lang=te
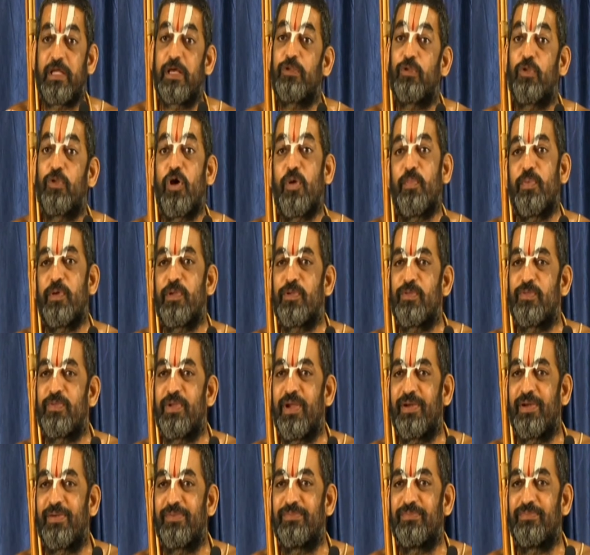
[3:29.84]
తను లోపల
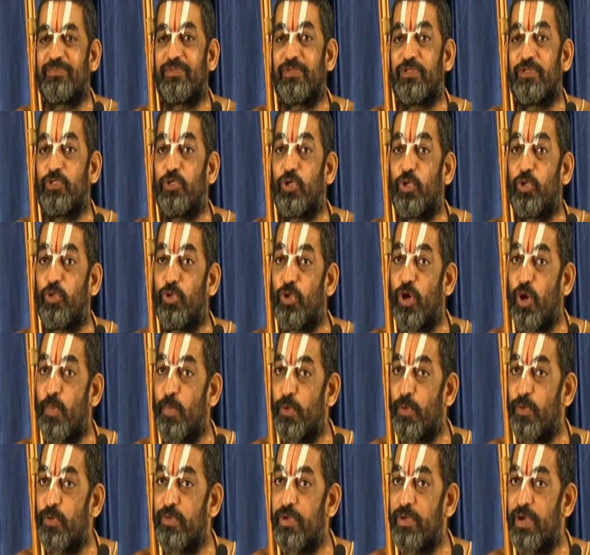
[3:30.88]
ఉన్నాడు
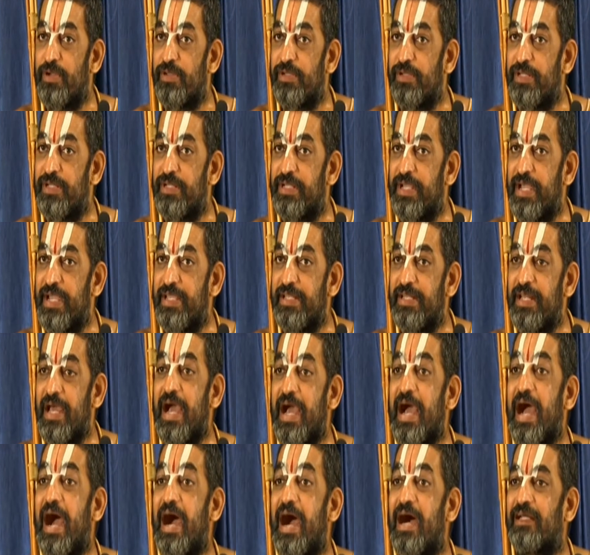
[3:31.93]
లోపలున్నాడు కనుక ఆయన
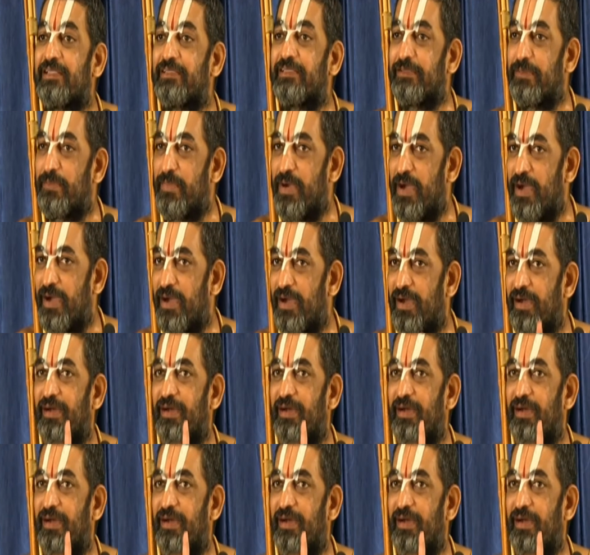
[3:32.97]
ఆత్మ